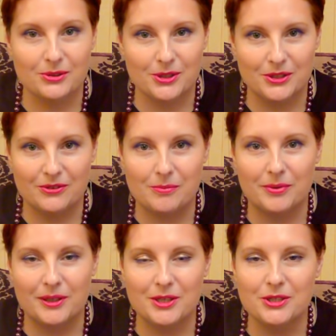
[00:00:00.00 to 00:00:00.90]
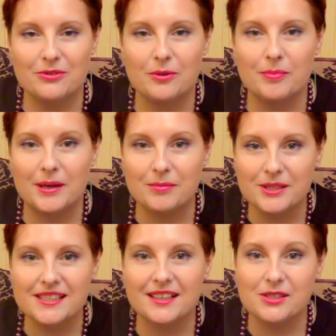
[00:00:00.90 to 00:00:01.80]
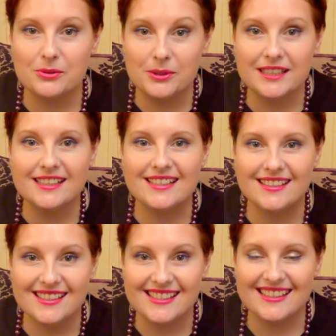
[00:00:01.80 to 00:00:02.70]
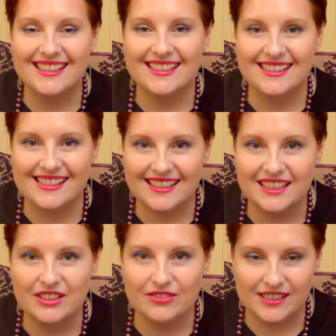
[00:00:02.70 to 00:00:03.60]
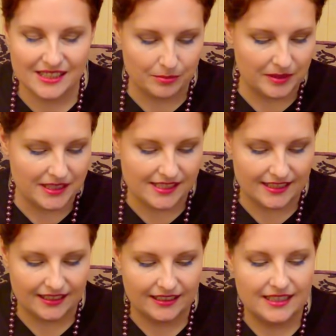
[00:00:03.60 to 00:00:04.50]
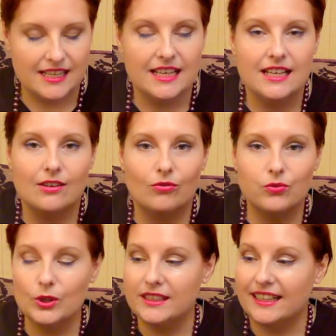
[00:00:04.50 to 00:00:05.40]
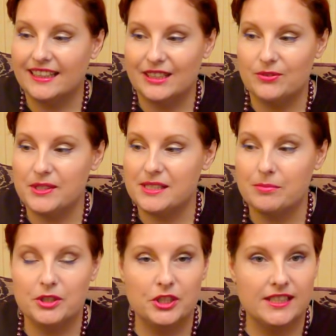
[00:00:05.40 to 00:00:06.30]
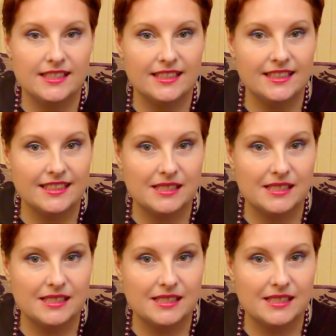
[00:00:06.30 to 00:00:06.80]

кое-что вам покажу, и вы поймете, насколько низкие цены в этих магазинах. Вот такие вот замечательные